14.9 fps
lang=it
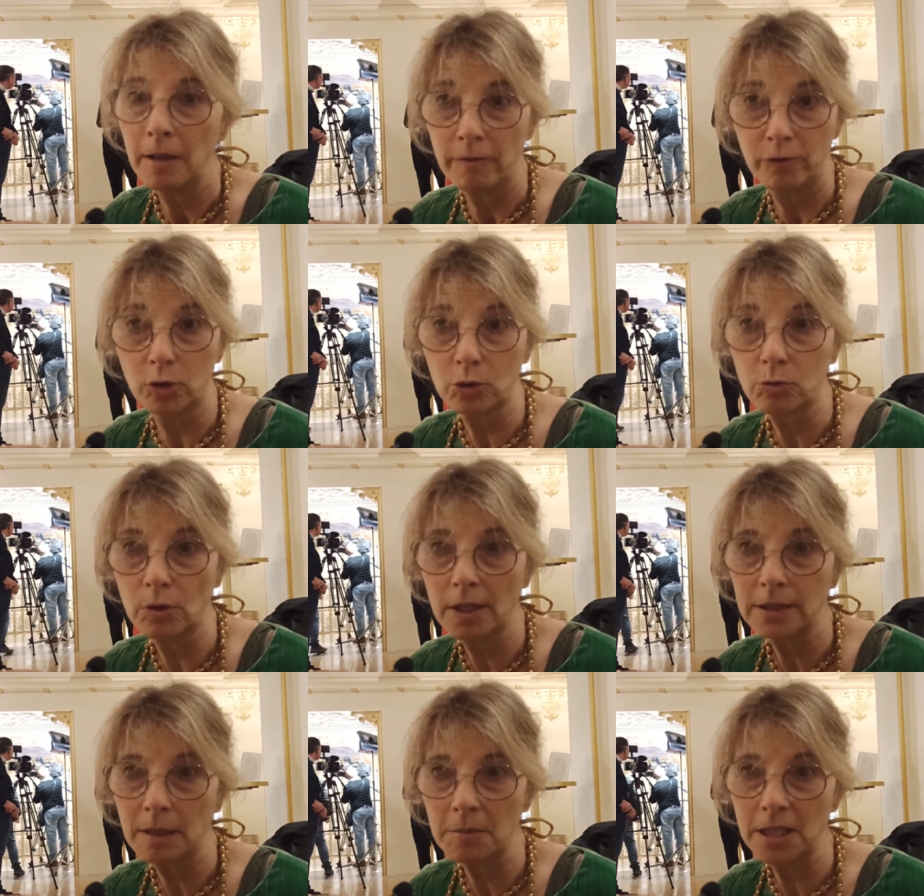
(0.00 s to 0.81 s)

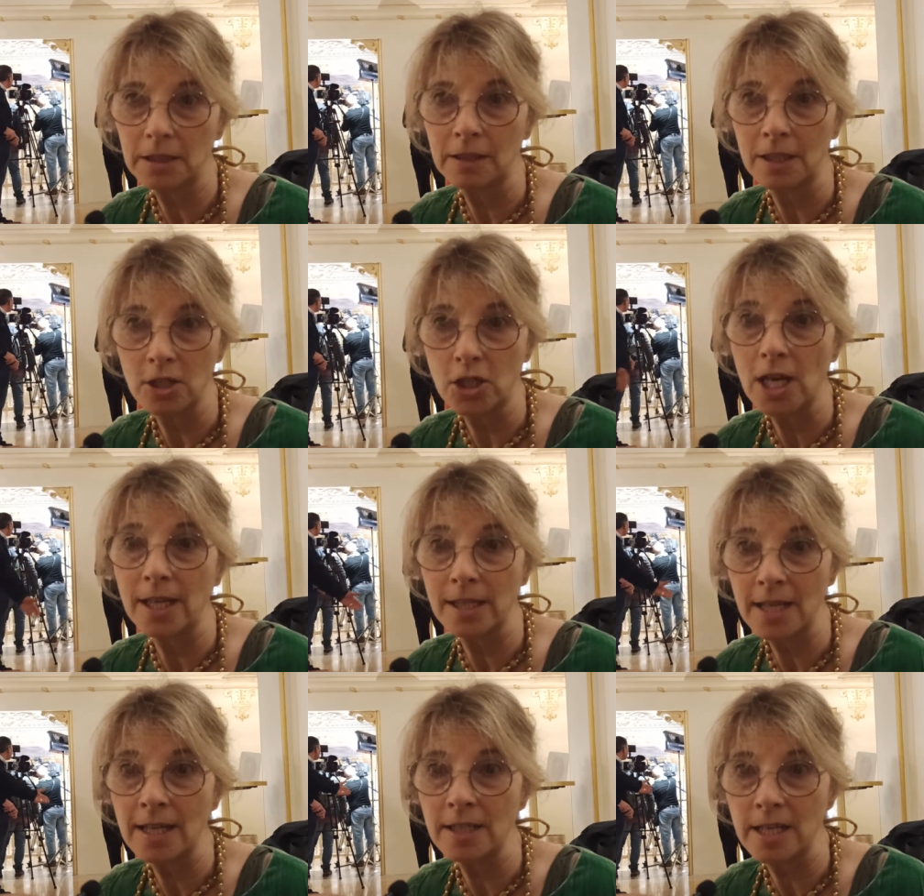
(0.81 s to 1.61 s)
Fortunatamente
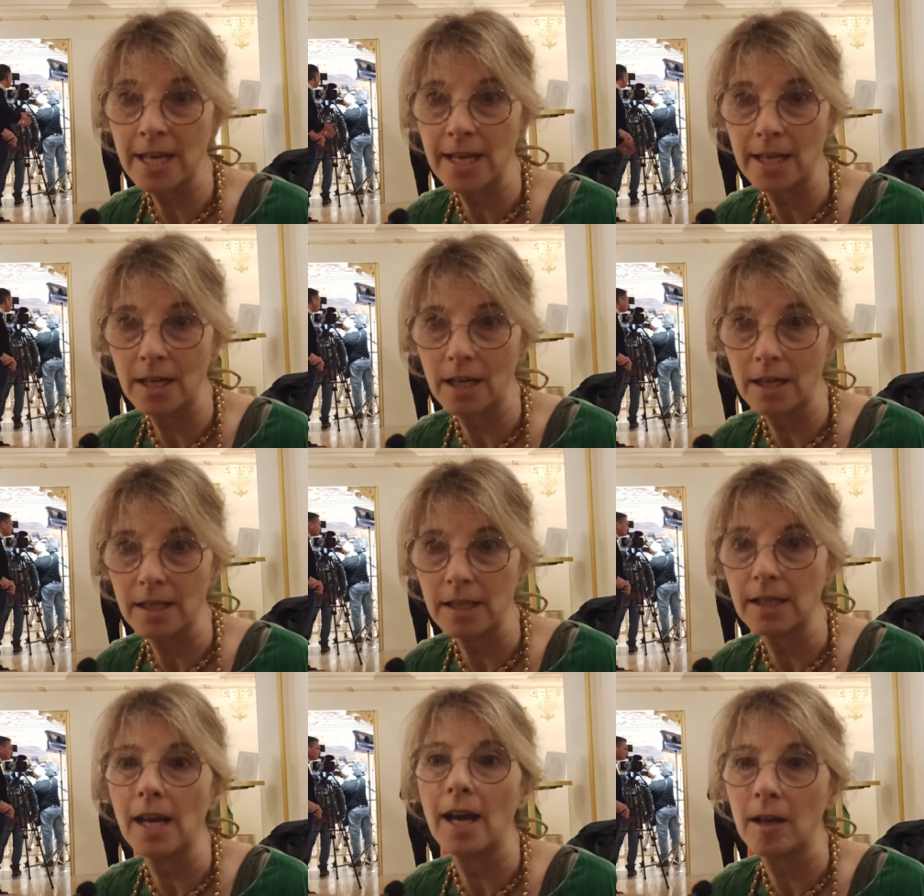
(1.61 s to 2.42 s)
Gianni
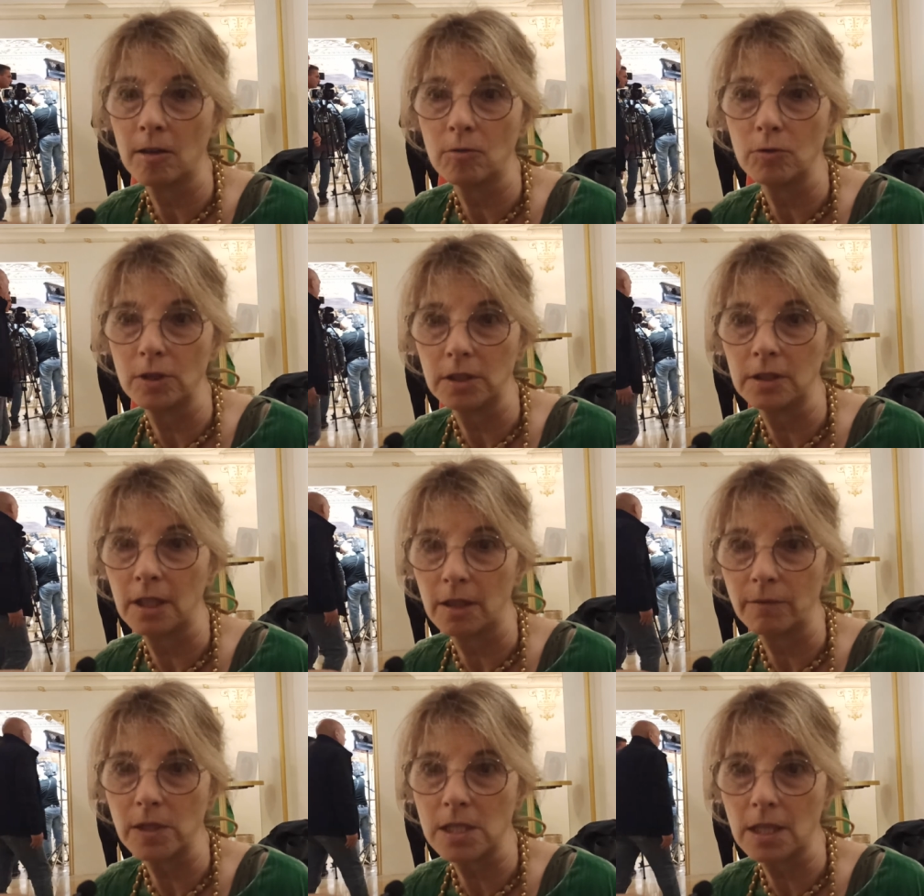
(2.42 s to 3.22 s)
Agnelli a un
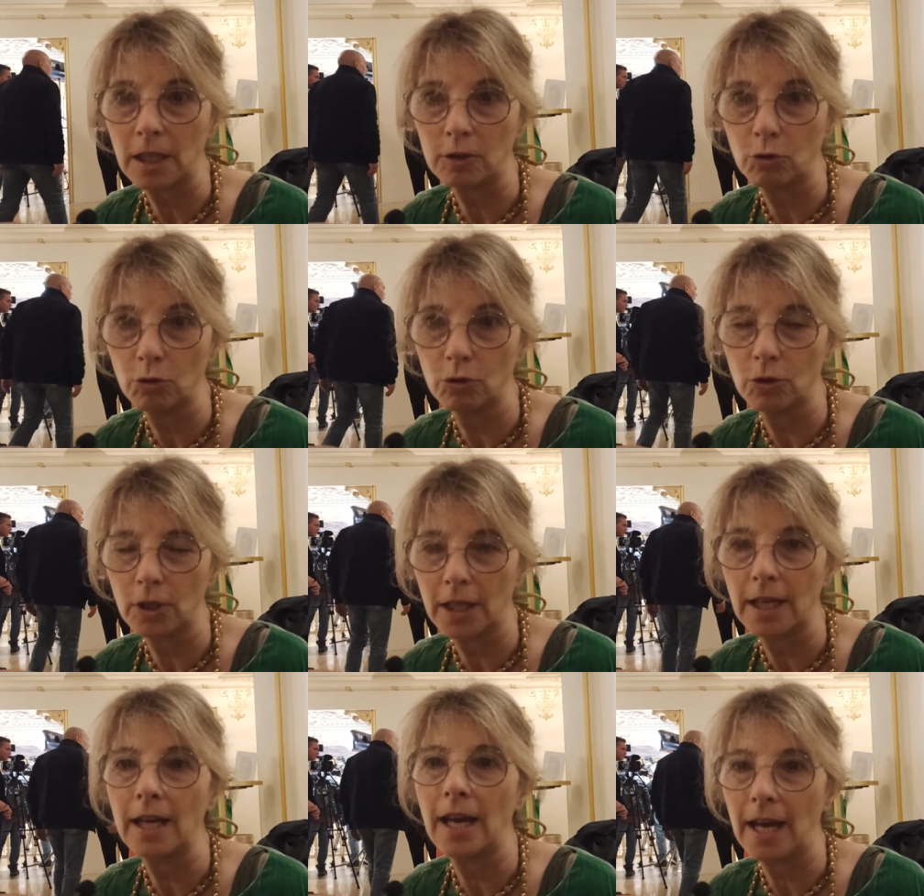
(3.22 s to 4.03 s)

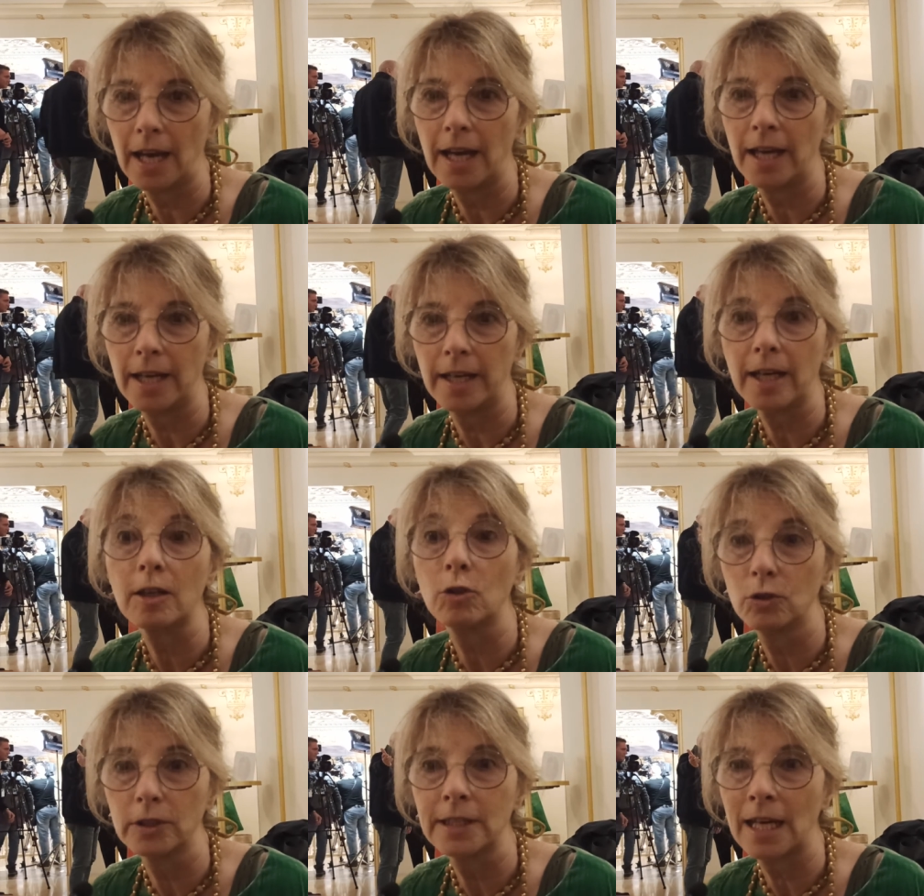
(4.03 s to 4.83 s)
intervistatore ha
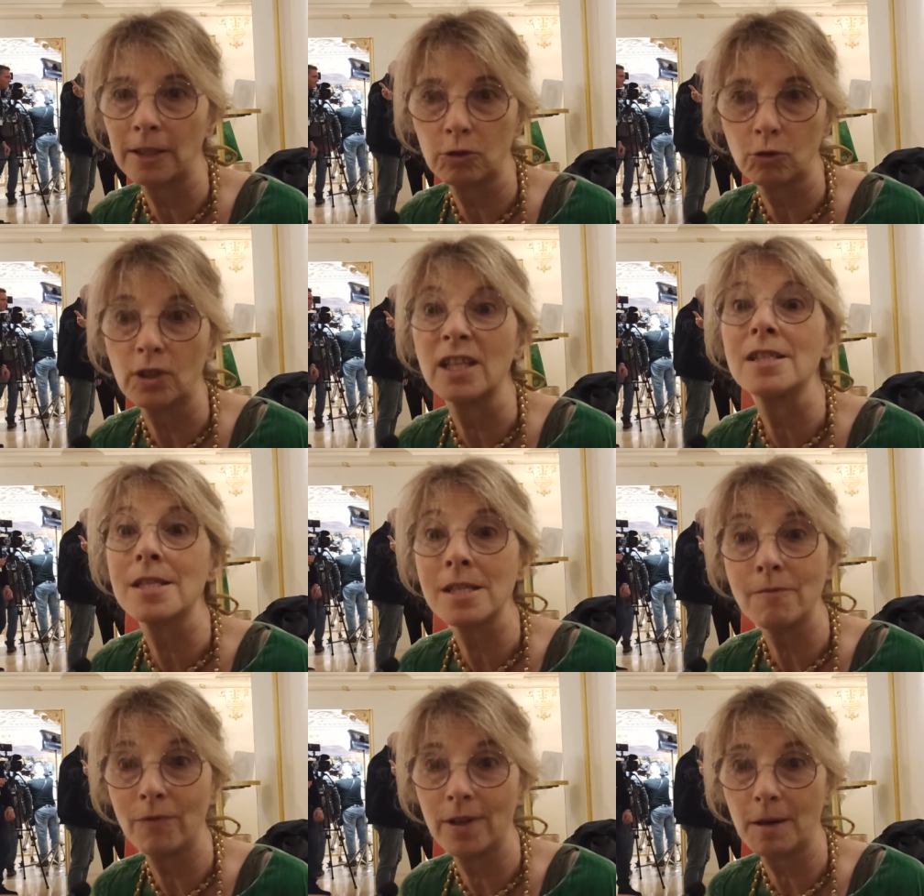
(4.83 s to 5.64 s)
raccontato che
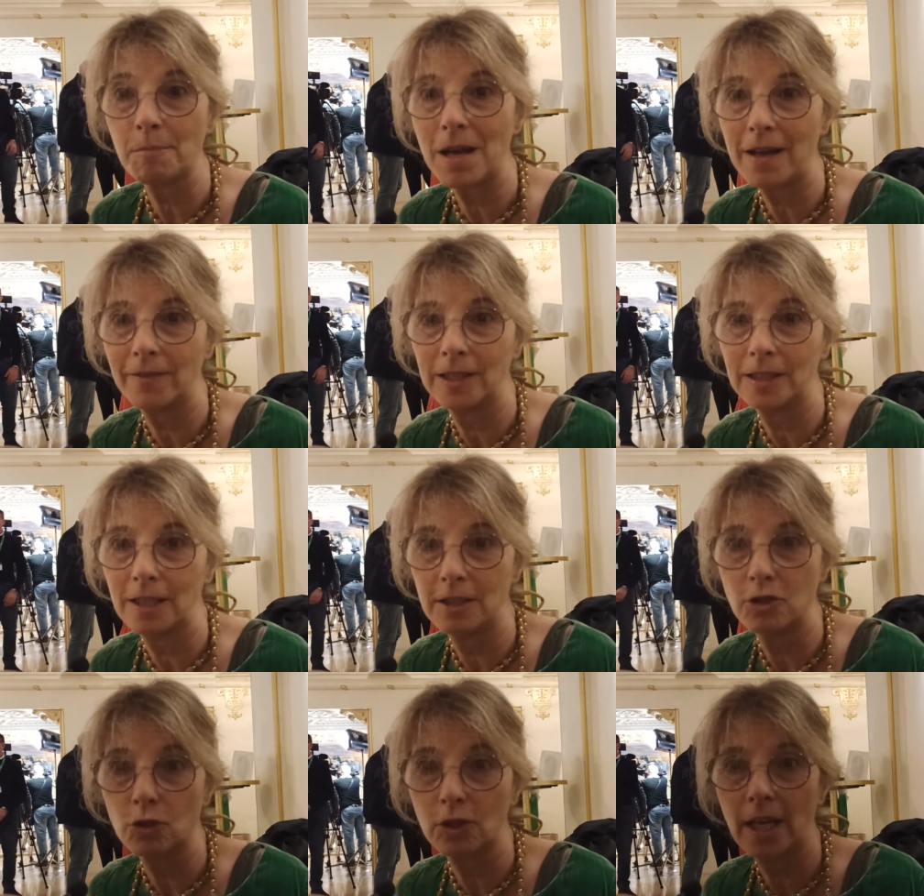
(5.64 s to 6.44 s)
si fermava
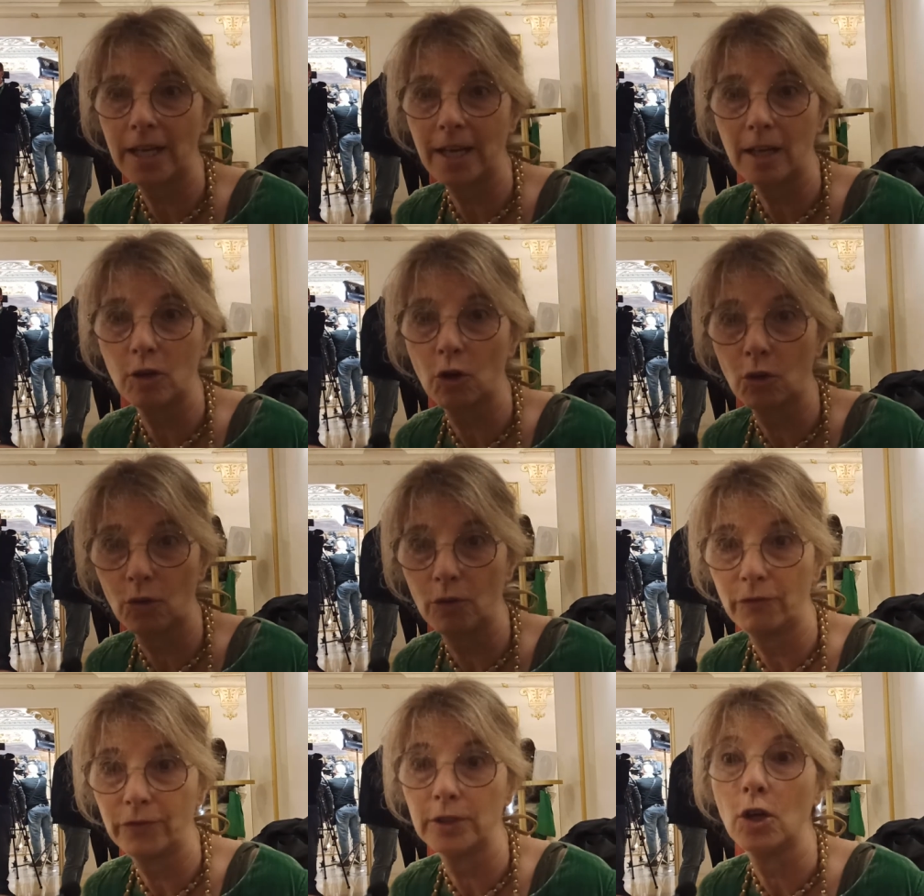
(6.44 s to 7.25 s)
dal giocare a
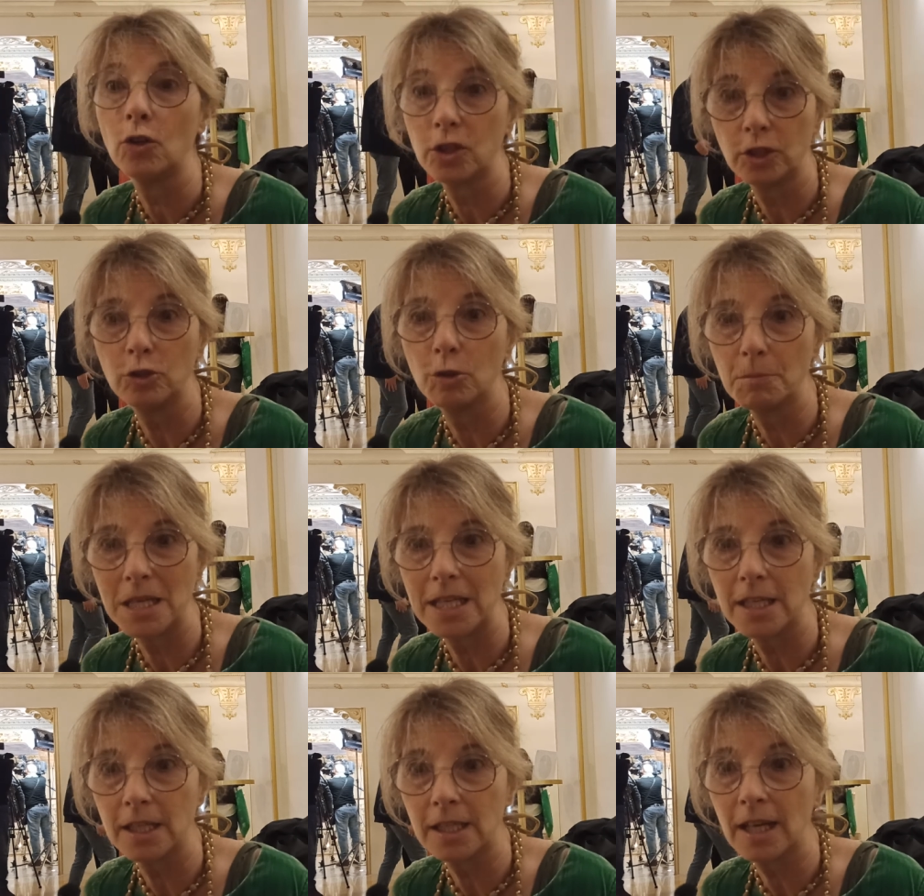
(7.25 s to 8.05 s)
golf ogni
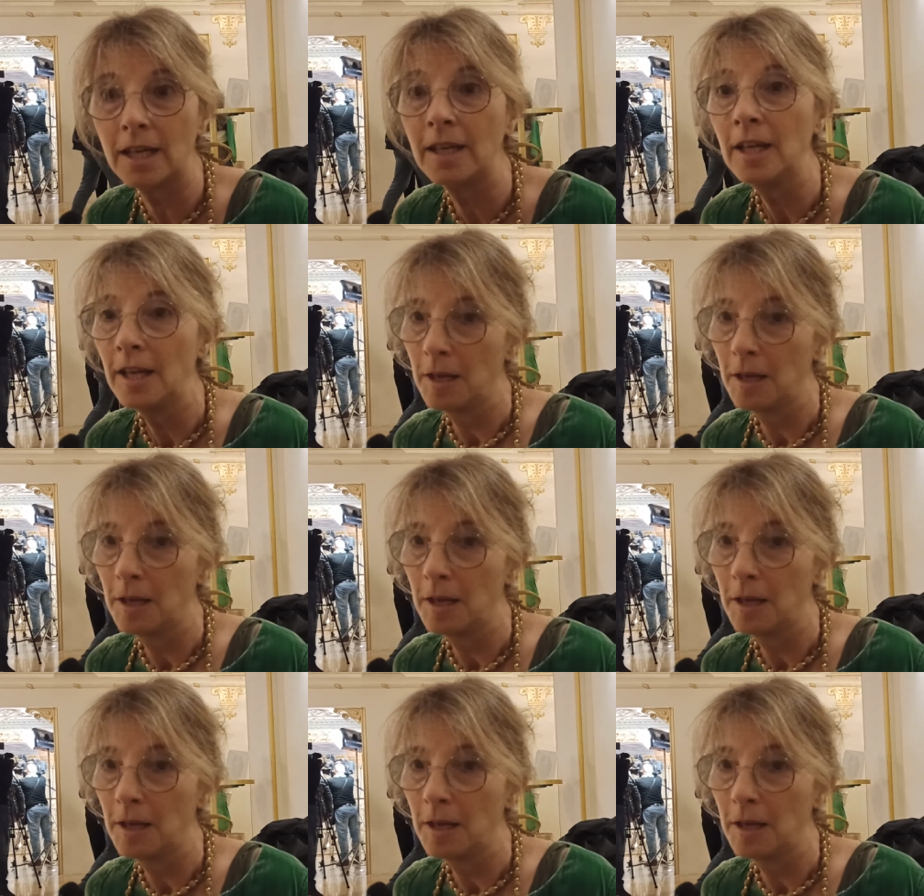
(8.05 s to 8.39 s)
domenica